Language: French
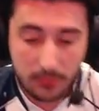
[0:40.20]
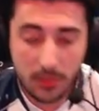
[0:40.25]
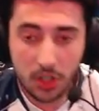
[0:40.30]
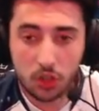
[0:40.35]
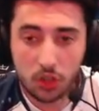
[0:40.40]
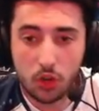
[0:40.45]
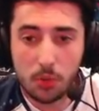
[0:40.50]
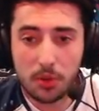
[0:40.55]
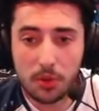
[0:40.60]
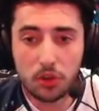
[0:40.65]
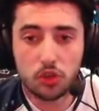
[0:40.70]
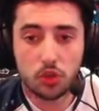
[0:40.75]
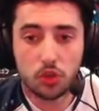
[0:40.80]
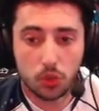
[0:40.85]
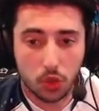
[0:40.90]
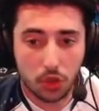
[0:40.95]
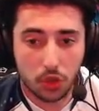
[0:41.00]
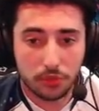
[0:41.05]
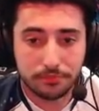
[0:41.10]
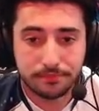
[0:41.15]
comment le
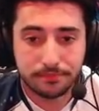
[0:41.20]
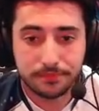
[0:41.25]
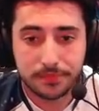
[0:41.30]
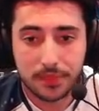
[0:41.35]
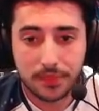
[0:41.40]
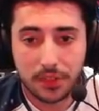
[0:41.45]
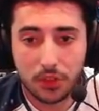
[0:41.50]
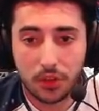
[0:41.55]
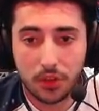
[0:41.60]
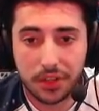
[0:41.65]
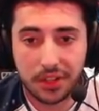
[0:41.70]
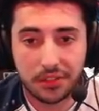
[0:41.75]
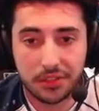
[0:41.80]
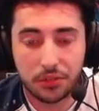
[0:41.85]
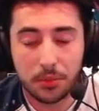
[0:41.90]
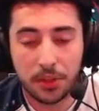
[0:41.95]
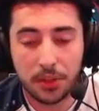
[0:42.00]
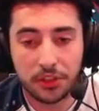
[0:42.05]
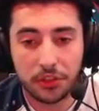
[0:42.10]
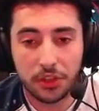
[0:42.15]
joue-t-on Donc c'est
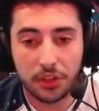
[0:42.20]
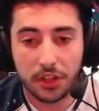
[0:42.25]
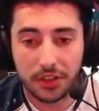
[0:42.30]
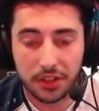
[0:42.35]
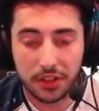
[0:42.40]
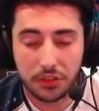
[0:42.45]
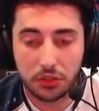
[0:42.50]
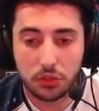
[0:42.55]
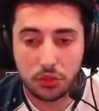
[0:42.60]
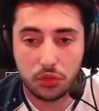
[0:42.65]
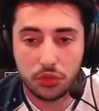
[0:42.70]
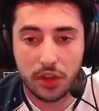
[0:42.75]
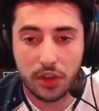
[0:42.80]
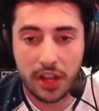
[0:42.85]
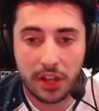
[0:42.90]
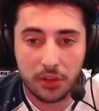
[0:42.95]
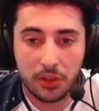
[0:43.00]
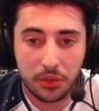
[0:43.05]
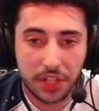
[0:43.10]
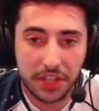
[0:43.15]
surtout de
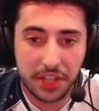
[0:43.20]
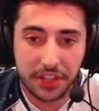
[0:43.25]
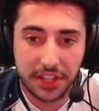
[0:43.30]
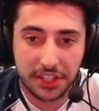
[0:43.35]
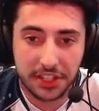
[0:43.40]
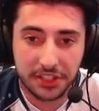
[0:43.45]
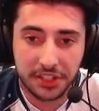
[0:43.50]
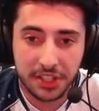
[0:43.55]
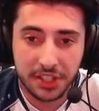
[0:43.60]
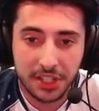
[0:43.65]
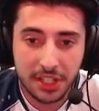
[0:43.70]
la contre-attaque.